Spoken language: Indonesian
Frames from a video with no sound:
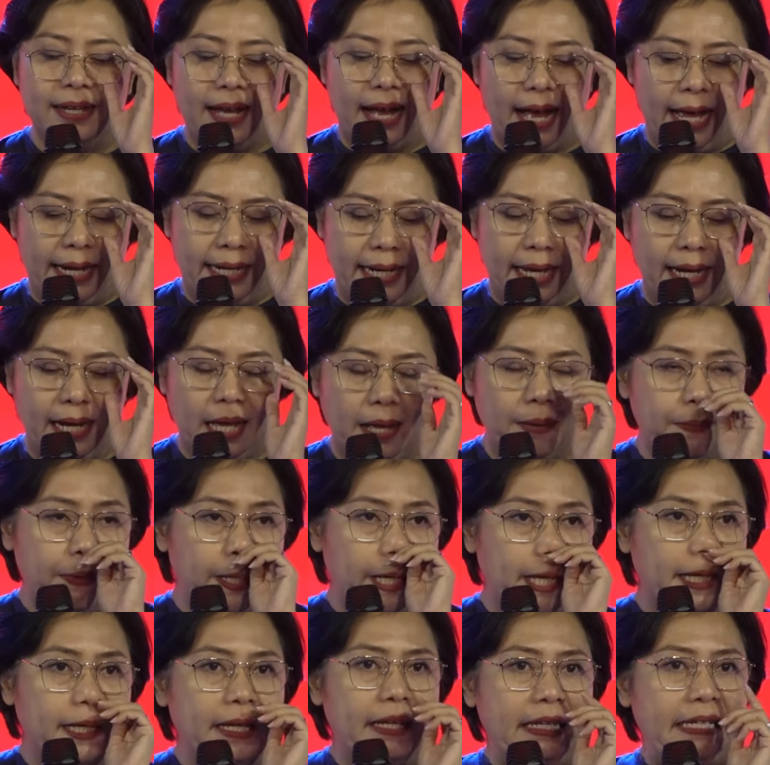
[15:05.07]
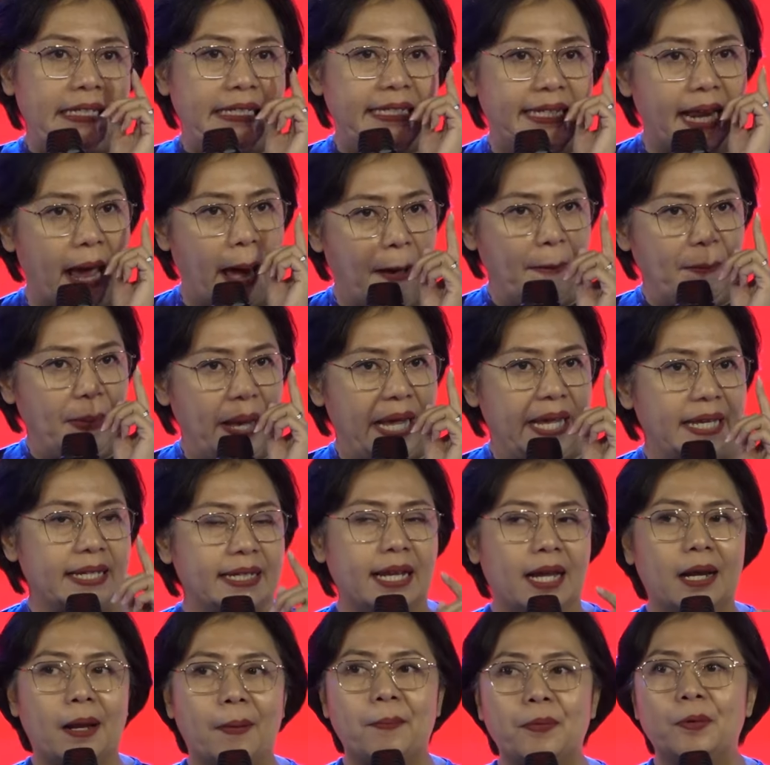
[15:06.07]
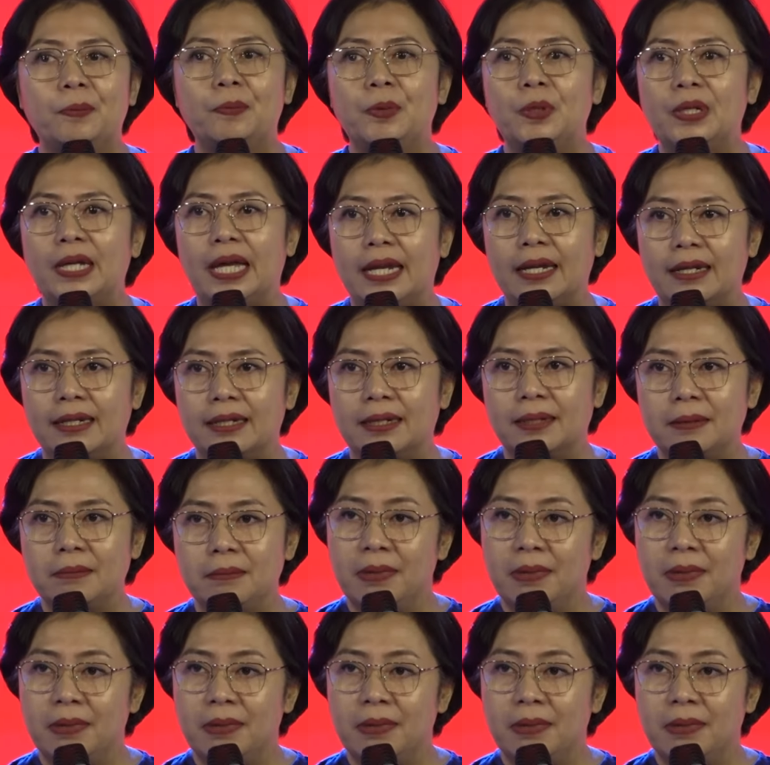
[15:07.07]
adalah begini, damai dalam hubungan.